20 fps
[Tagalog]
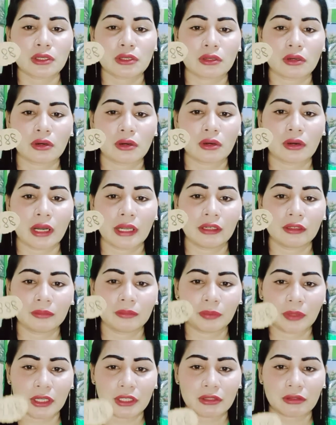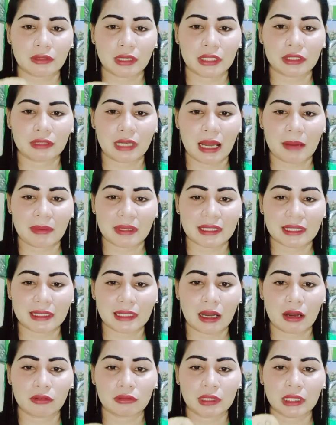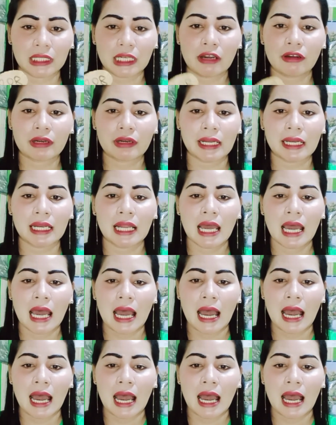So ayun po, isulat nyo lamang sa dahon ng laurel